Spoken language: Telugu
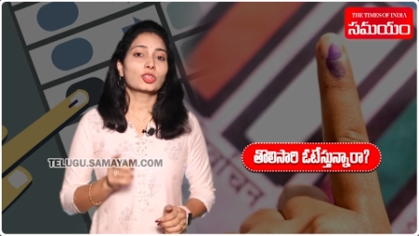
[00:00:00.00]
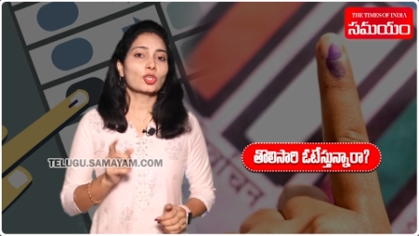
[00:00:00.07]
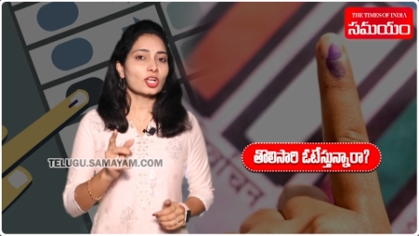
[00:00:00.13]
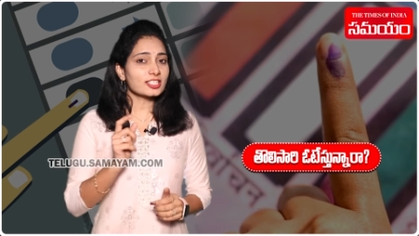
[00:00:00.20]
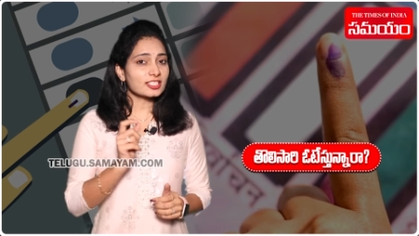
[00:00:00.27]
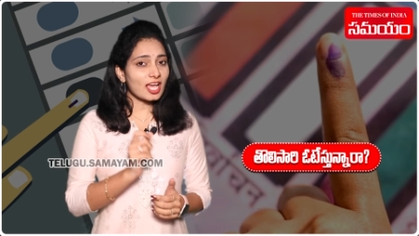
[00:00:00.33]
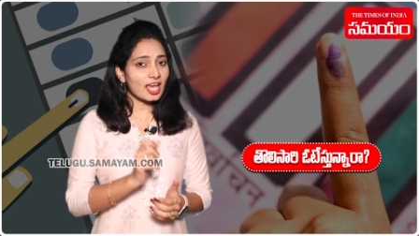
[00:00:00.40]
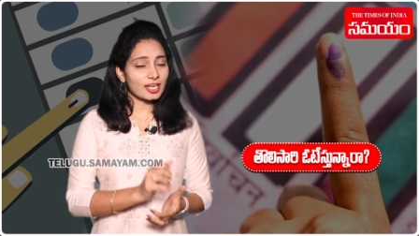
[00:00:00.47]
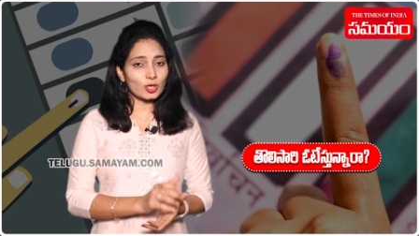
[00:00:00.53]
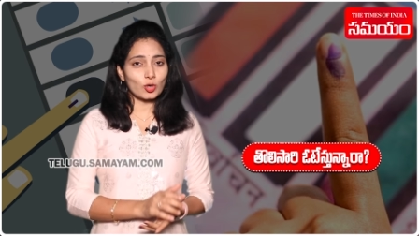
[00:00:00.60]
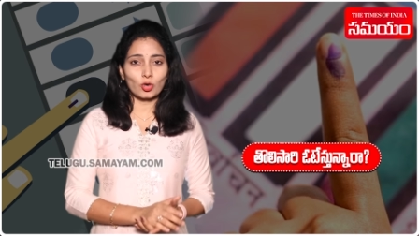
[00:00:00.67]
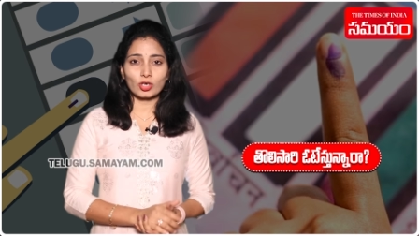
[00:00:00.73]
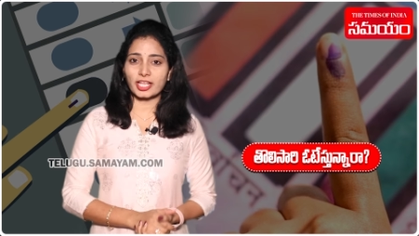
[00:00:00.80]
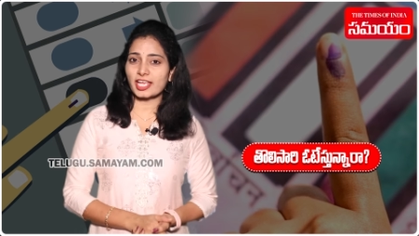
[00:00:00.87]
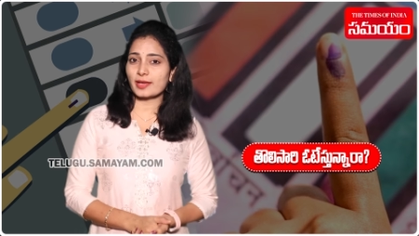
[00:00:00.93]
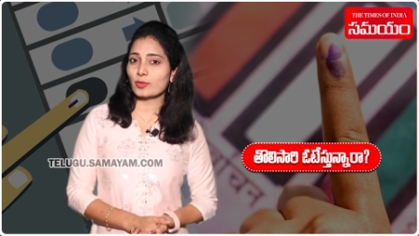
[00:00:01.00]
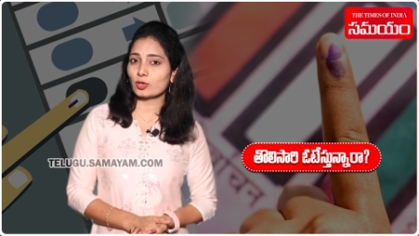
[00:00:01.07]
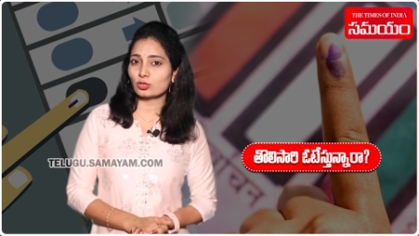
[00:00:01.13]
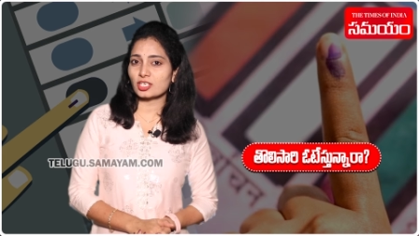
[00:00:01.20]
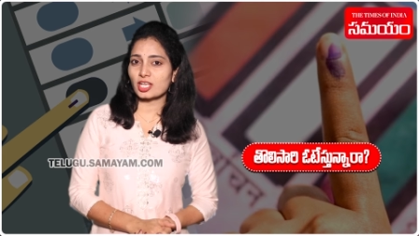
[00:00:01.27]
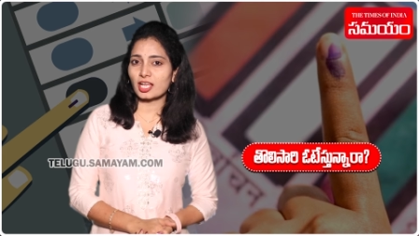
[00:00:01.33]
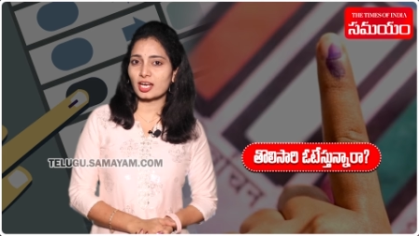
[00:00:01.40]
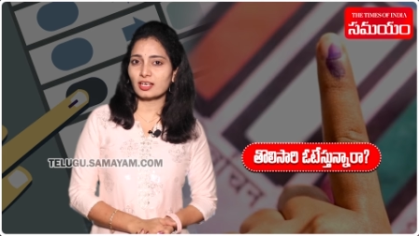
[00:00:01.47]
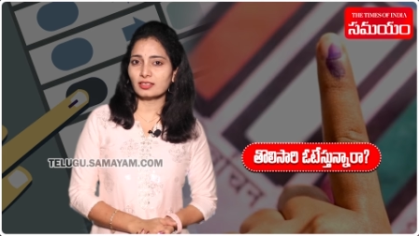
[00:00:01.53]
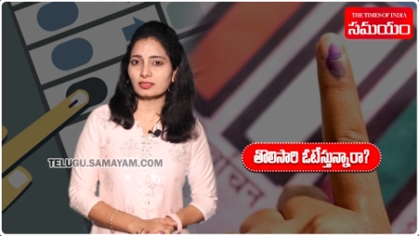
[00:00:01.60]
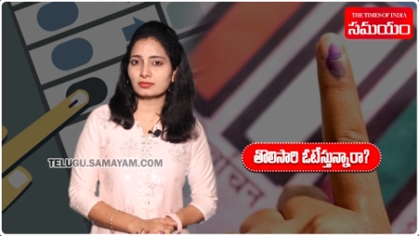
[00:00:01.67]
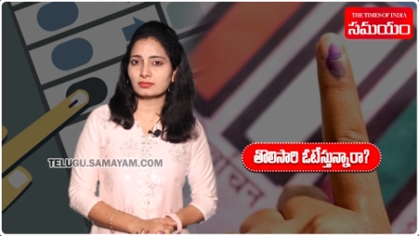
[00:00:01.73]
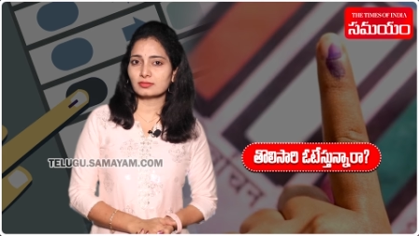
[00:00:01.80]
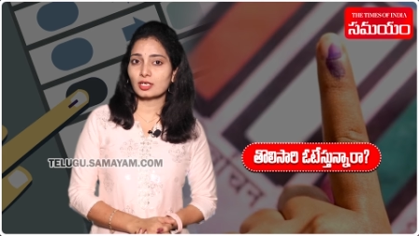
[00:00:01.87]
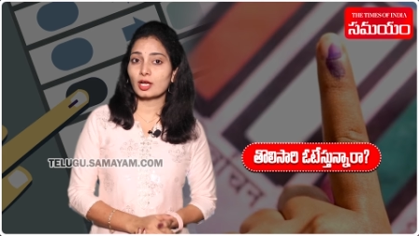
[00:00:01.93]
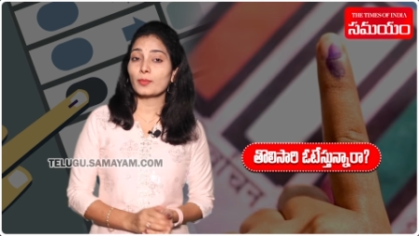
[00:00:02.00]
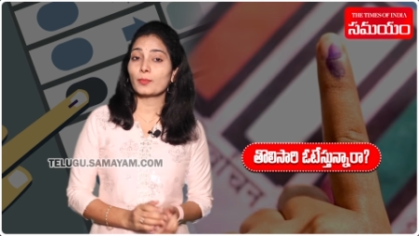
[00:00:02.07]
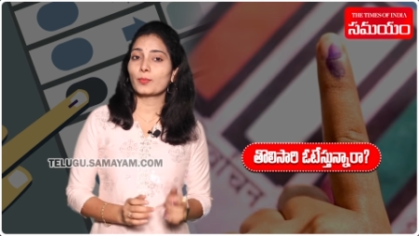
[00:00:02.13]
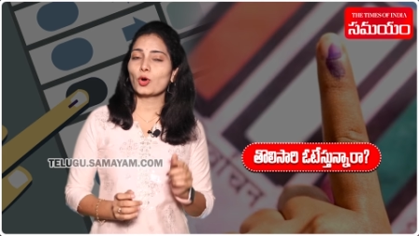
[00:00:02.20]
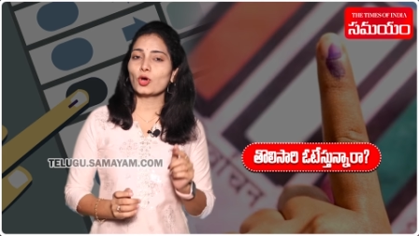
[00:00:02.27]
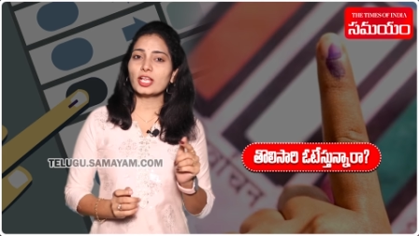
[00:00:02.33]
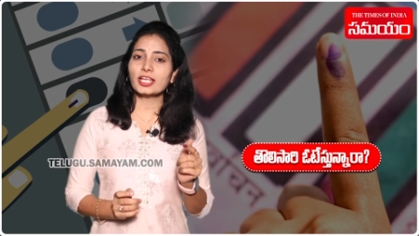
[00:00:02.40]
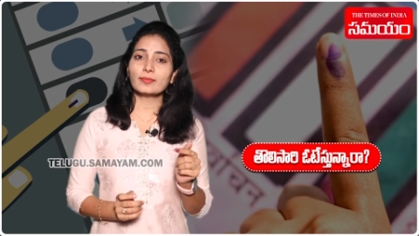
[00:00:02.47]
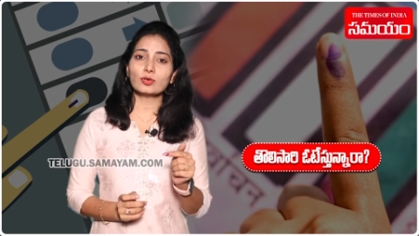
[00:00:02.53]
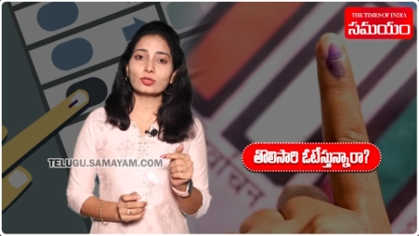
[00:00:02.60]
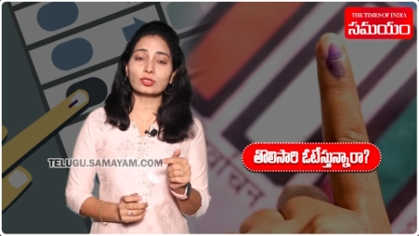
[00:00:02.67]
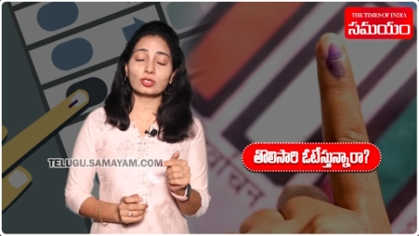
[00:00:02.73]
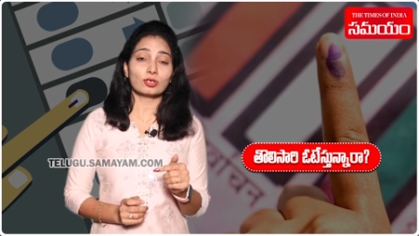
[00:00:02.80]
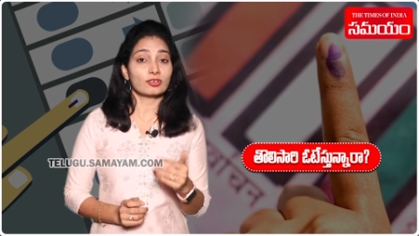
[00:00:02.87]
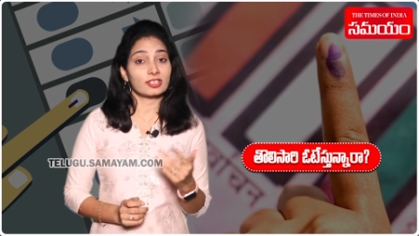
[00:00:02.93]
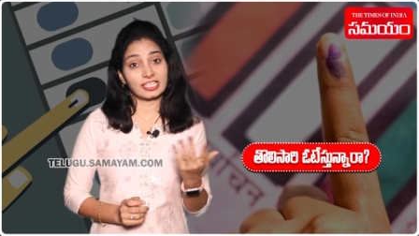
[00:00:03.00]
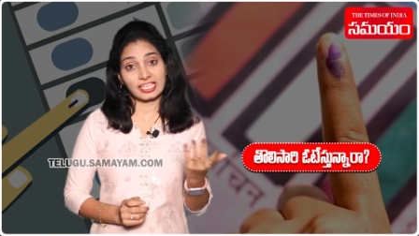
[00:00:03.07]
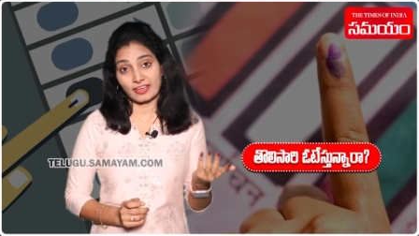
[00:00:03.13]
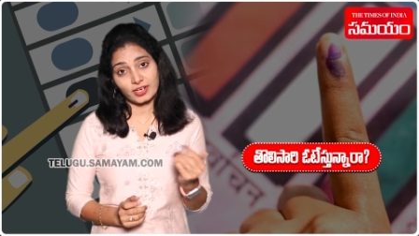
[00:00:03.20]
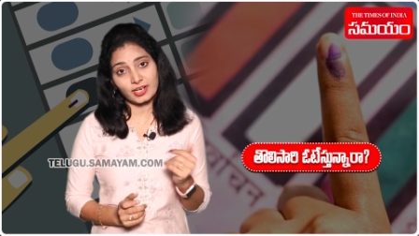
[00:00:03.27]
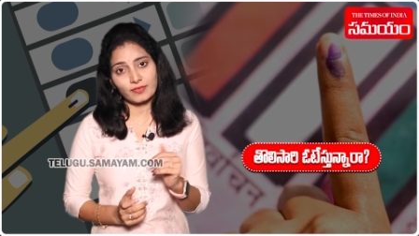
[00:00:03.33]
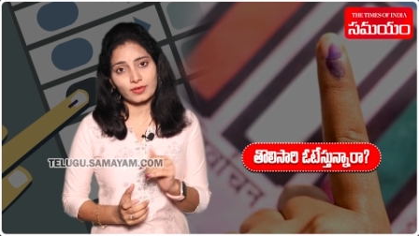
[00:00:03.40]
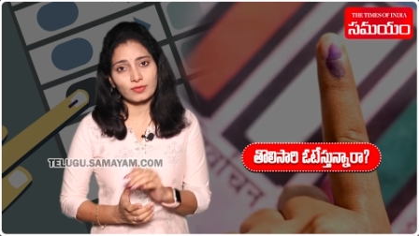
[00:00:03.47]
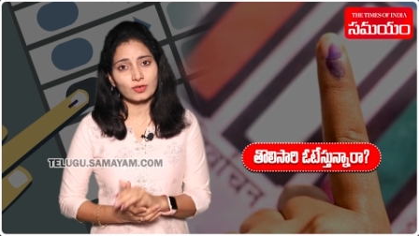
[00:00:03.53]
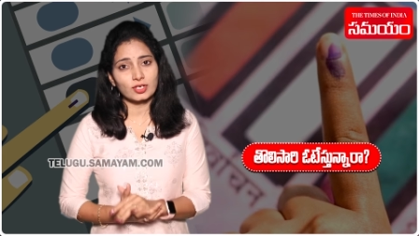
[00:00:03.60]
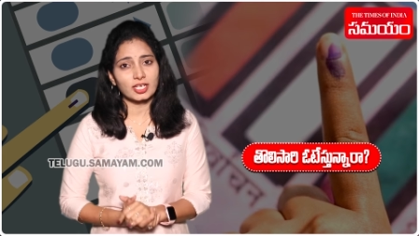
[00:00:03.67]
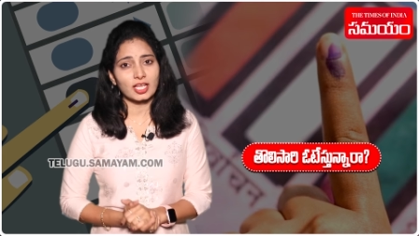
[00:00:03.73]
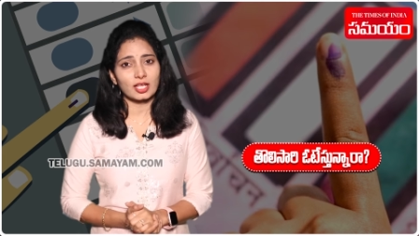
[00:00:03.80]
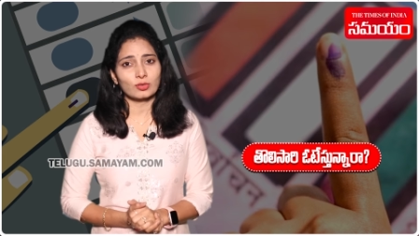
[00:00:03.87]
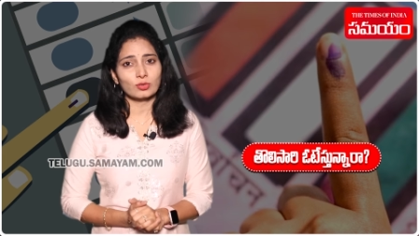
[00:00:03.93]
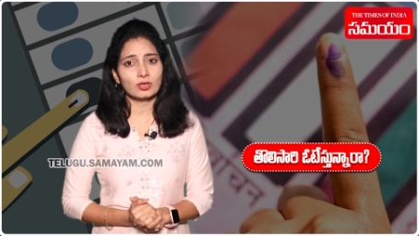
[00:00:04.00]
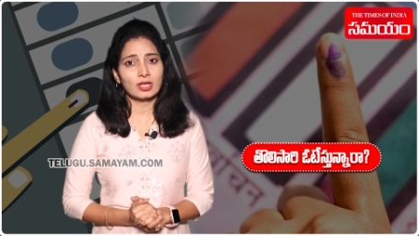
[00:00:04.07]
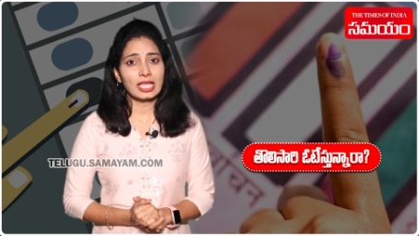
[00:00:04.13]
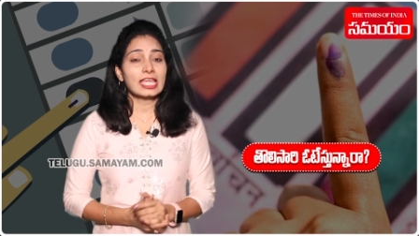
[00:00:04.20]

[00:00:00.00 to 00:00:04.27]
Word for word: తొలిసారి ఓటేయబోతున్నారా పోలింగ్ బూత్లో ఎవరెవరు ఉంటారు